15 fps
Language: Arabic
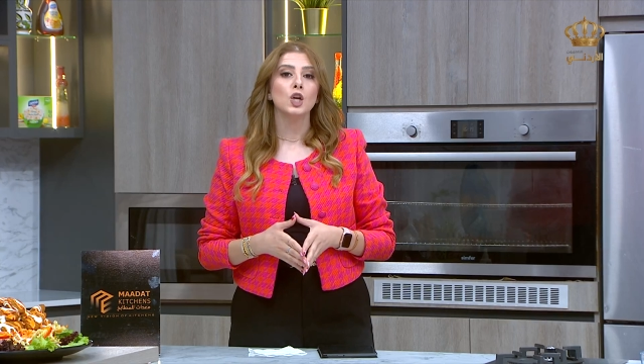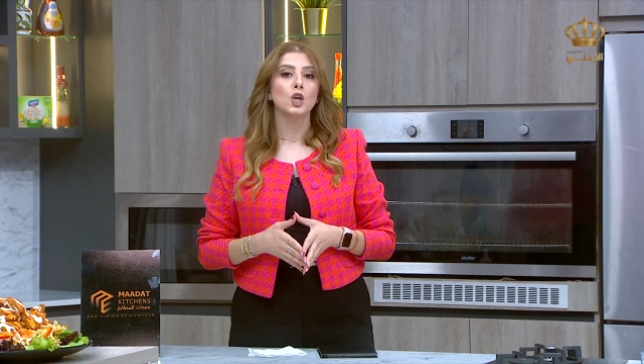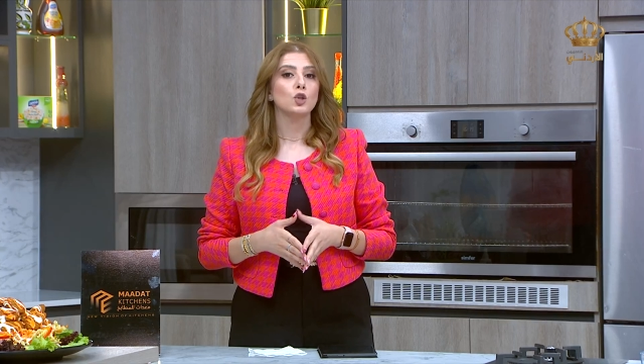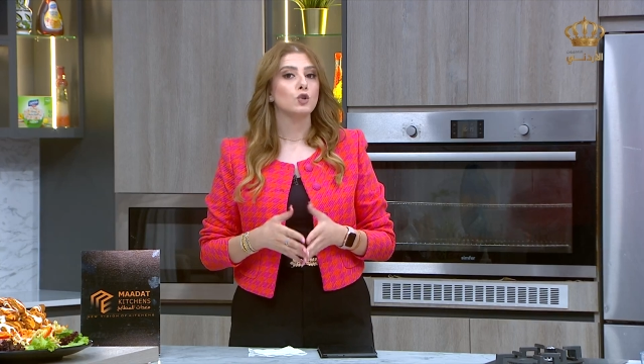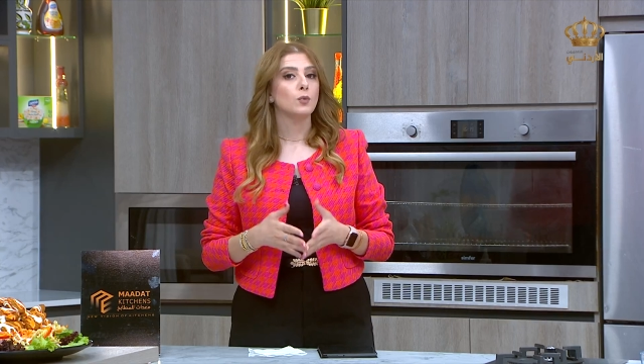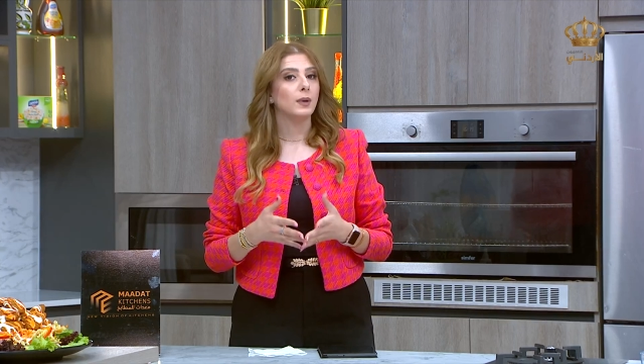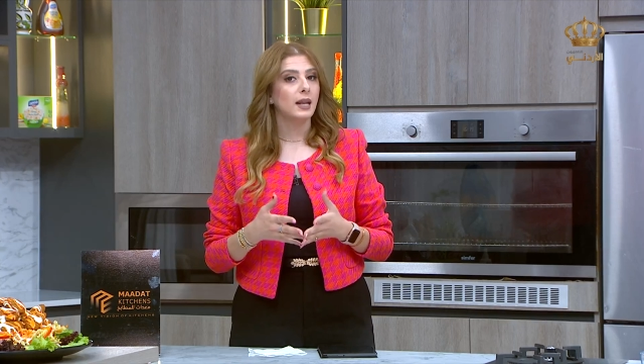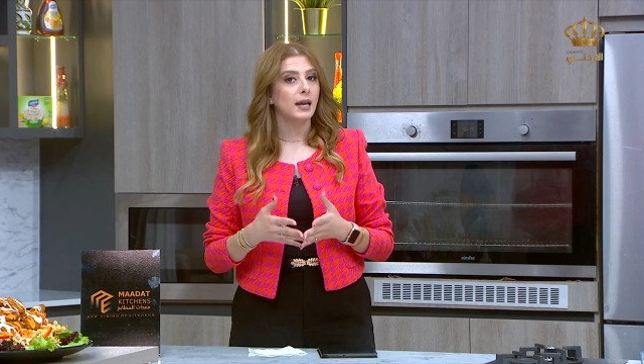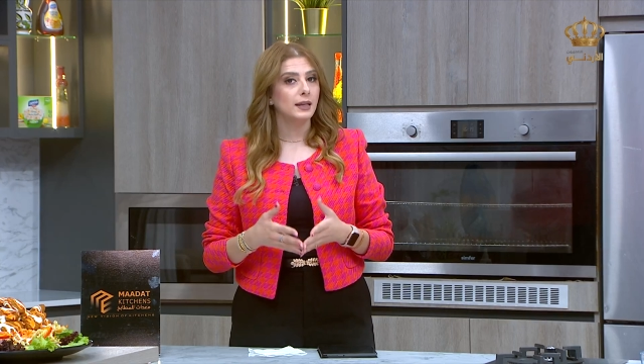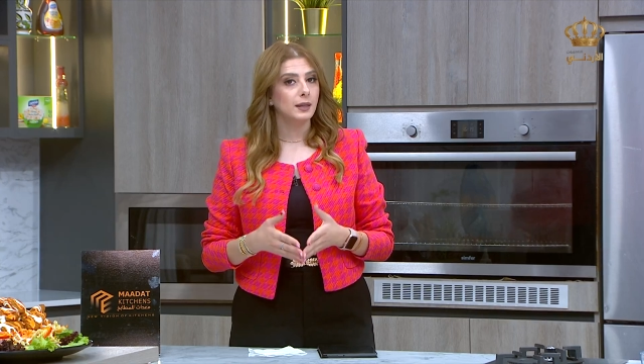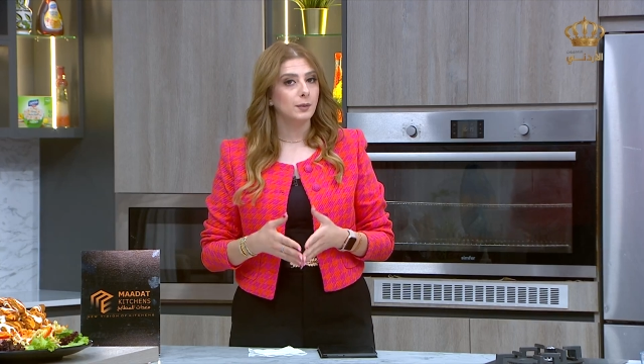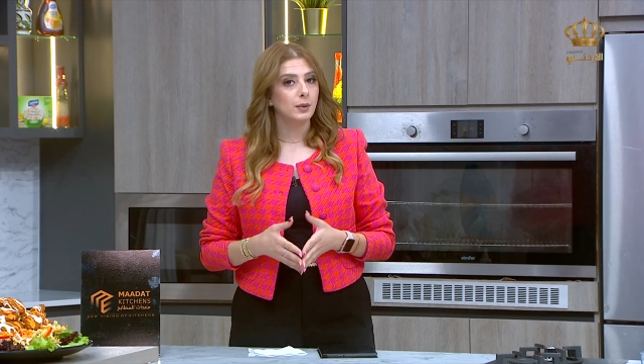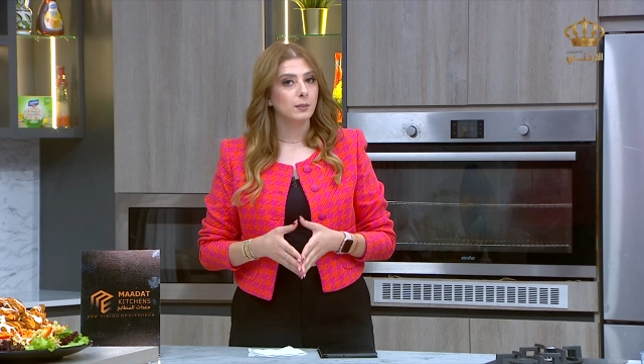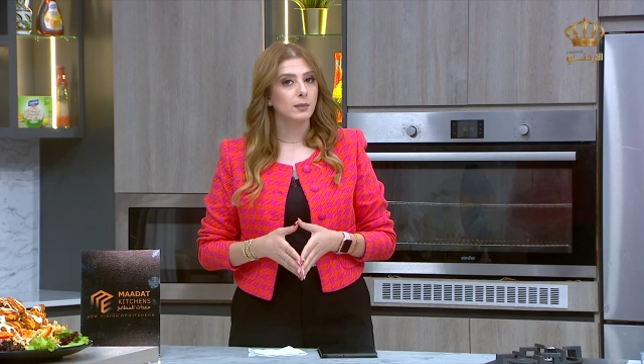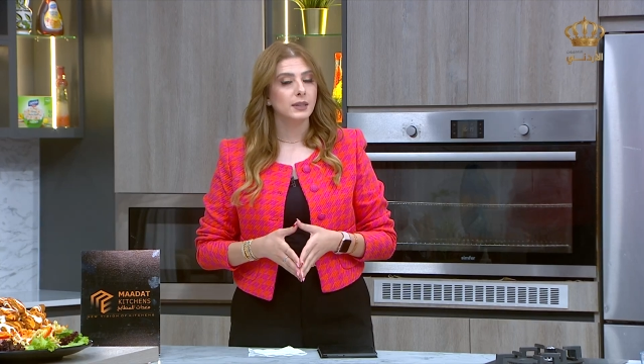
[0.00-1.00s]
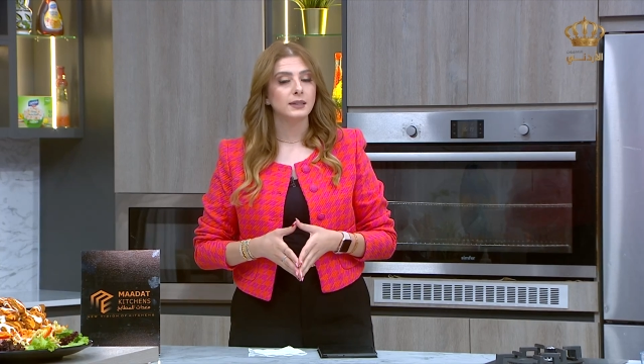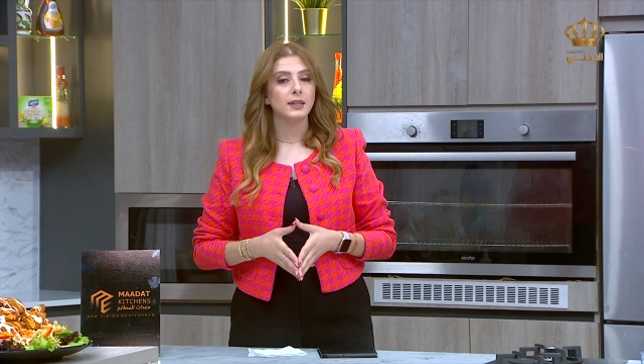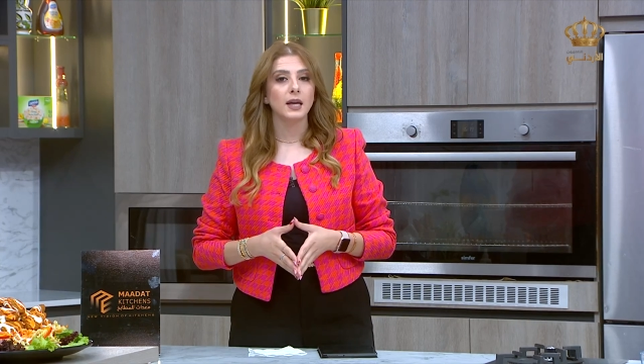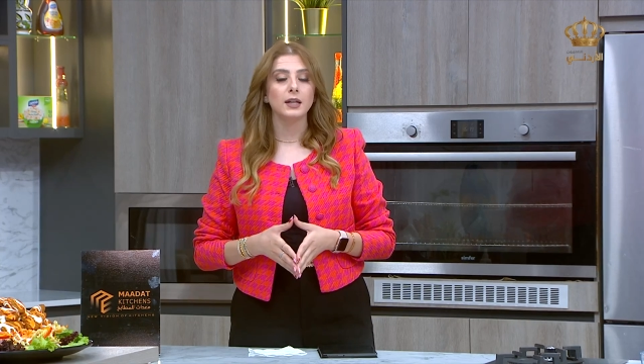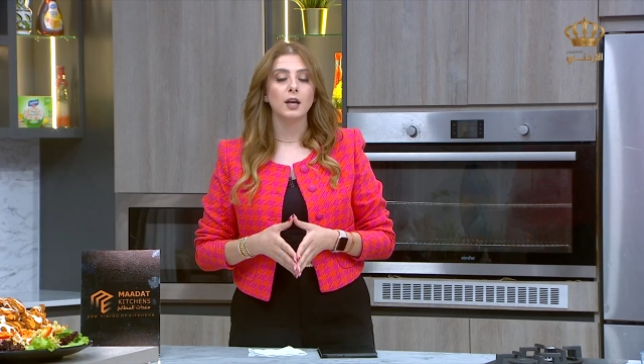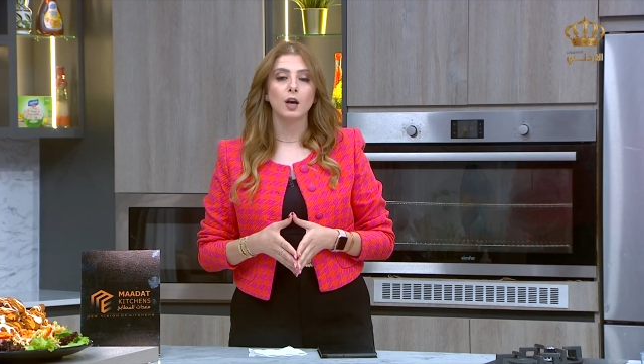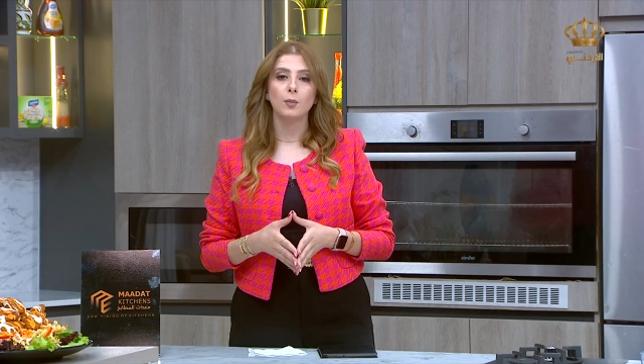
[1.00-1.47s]
زملائنا
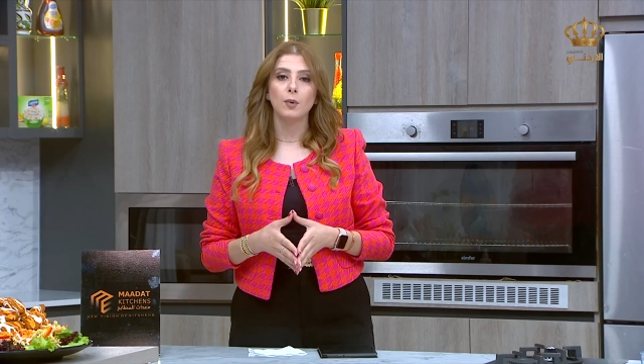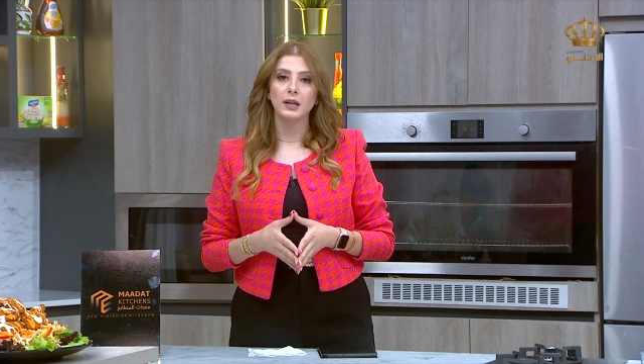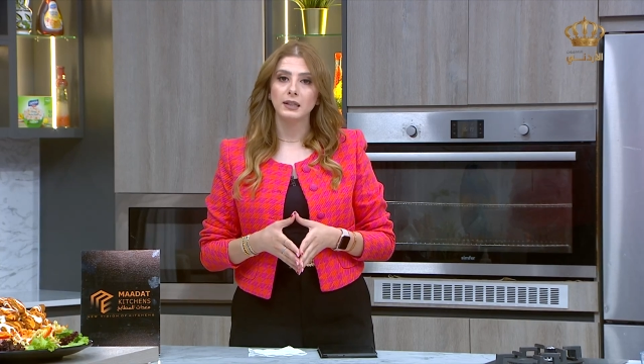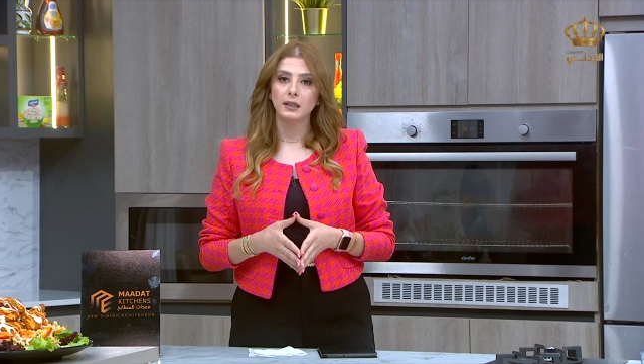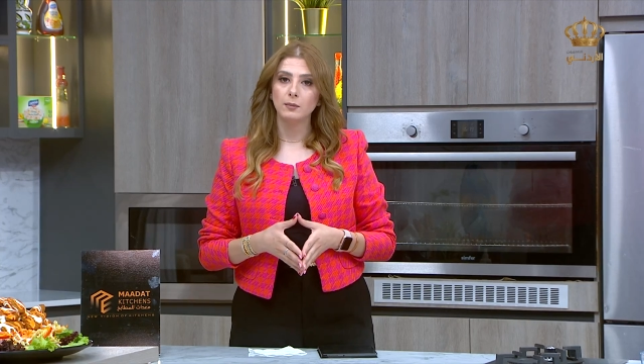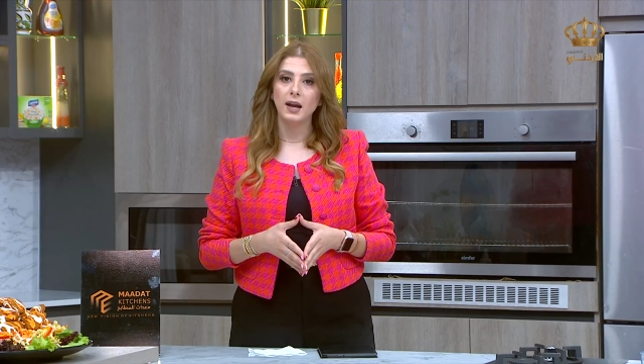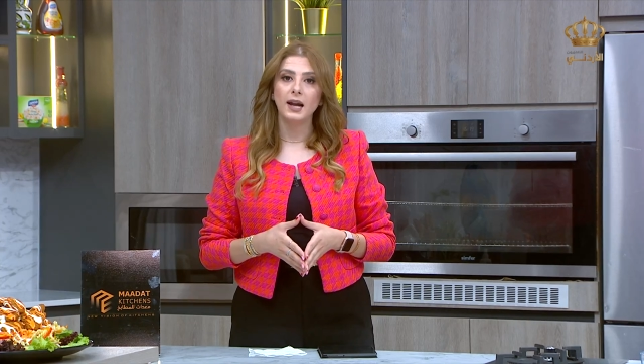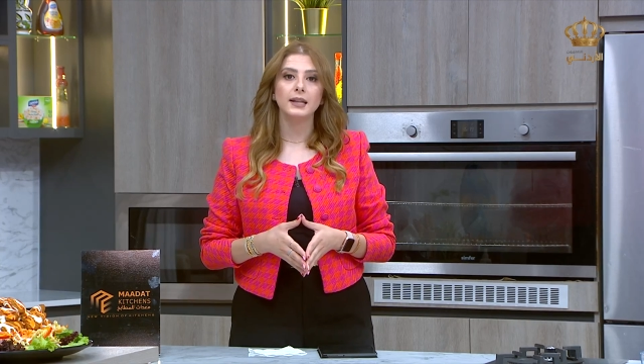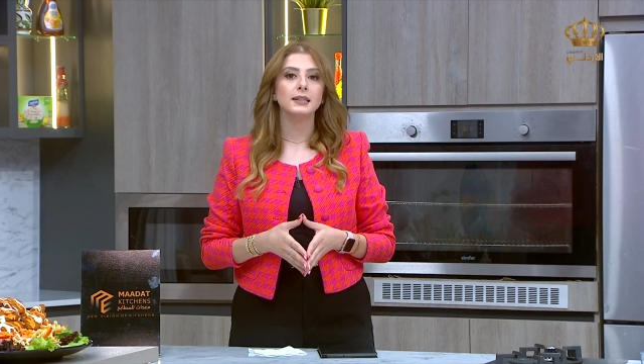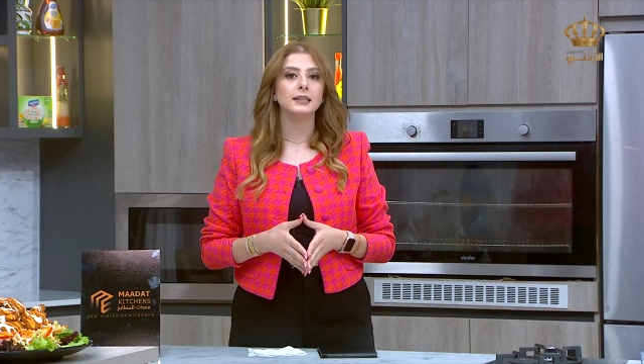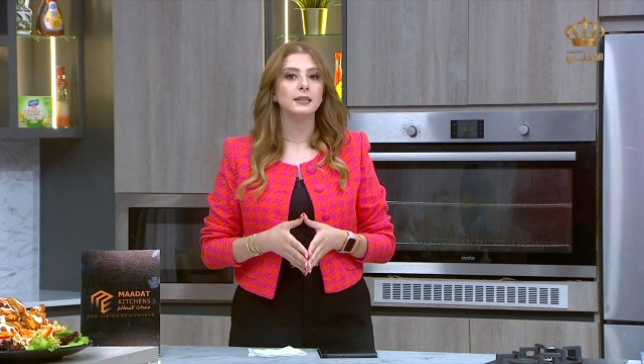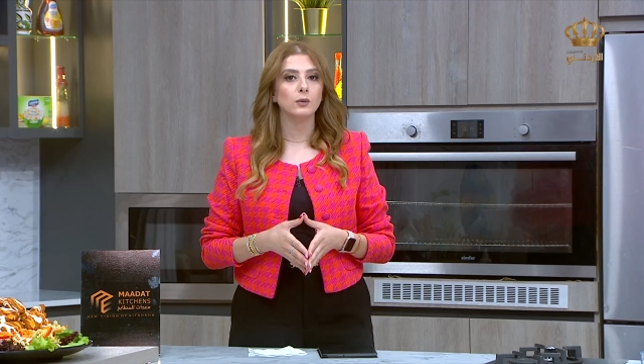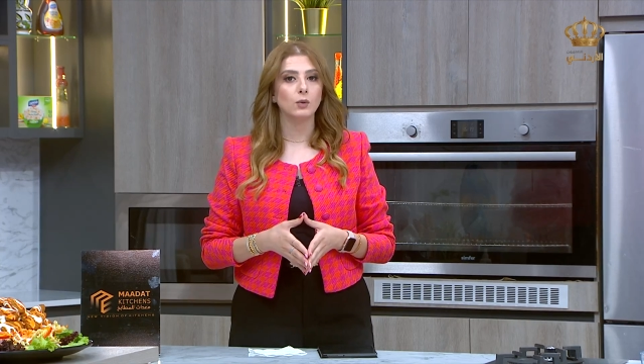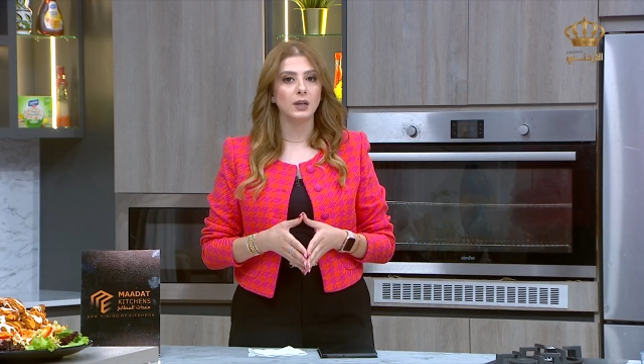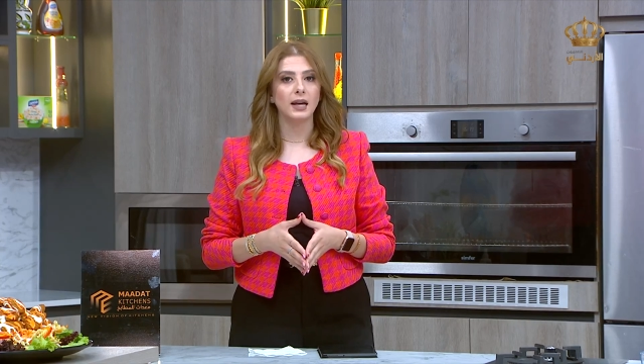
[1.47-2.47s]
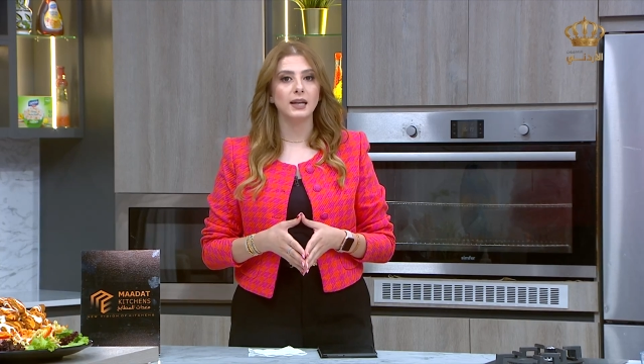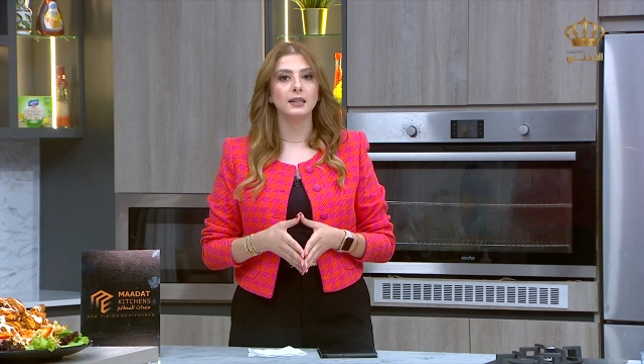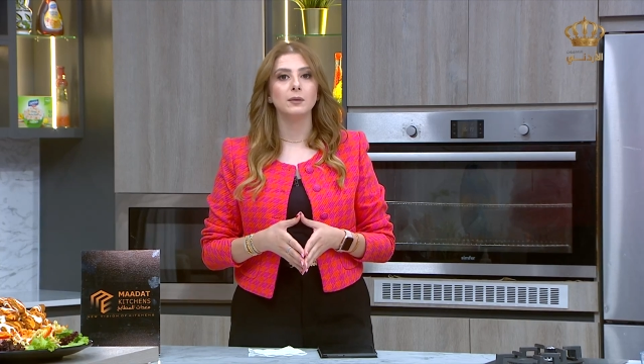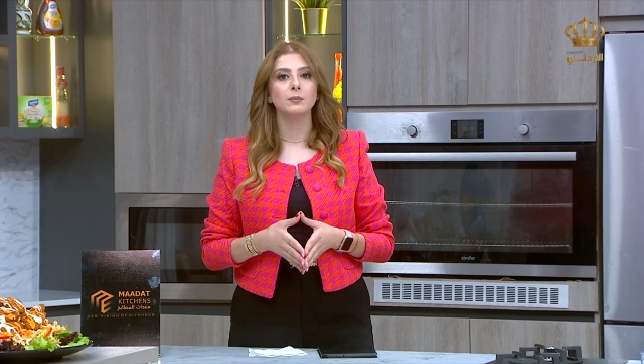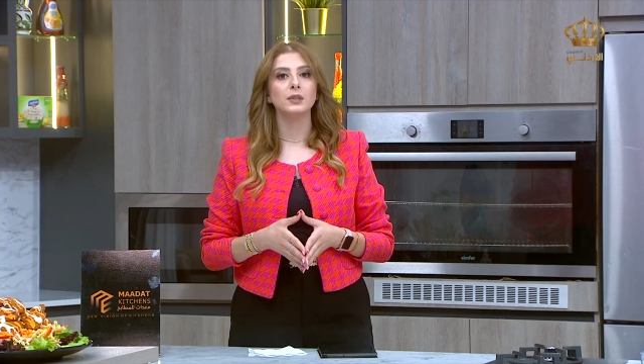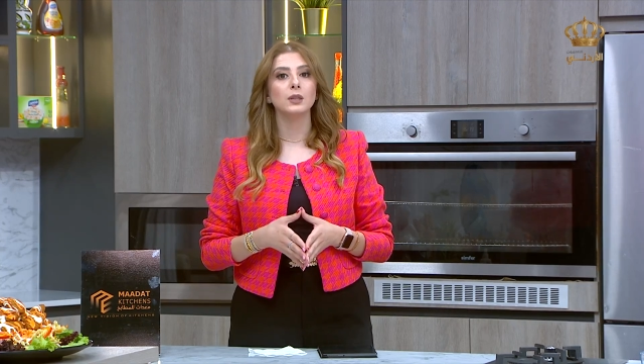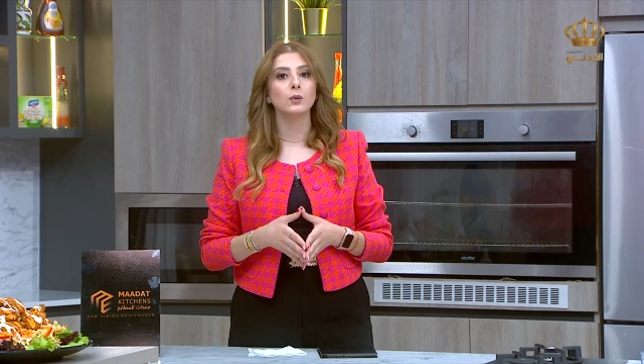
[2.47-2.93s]
بالميدان أخبارنا المحلية
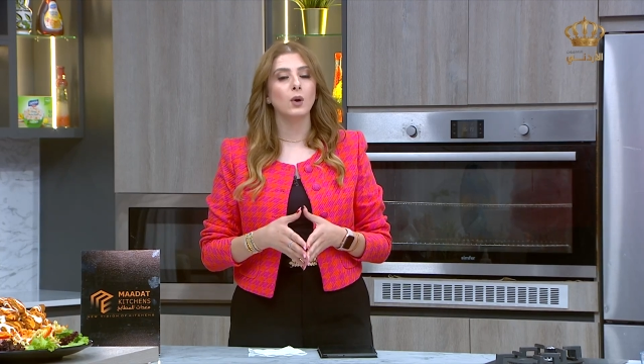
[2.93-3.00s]
والعالمية